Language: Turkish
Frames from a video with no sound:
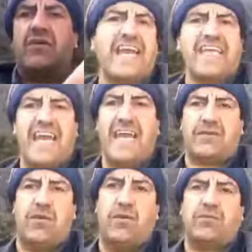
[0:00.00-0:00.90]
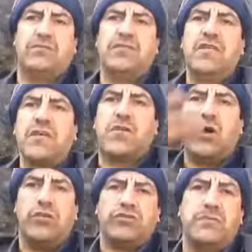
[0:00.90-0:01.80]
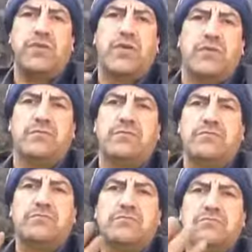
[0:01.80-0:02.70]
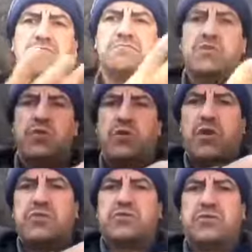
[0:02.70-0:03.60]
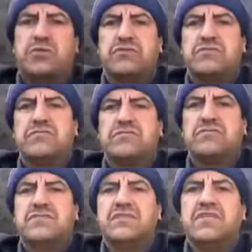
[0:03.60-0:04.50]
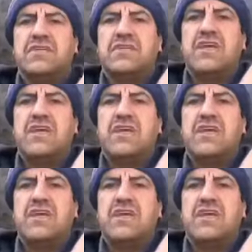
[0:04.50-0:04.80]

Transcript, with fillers: San Francisco'da bir laf vardır. Görünen şelale uzakta değildir.